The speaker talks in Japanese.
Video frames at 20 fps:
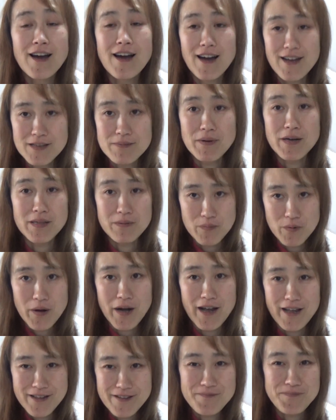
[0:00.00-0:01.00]
はい、今でも。
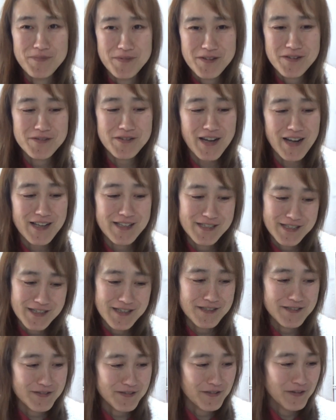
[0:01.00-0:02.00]
はい。そんな感じ
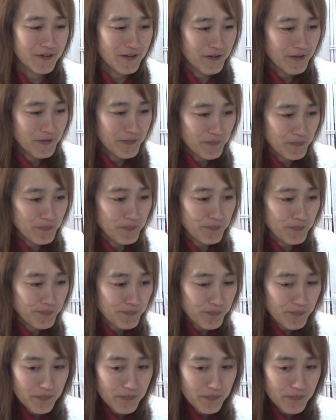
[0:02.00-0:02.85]
です。うん。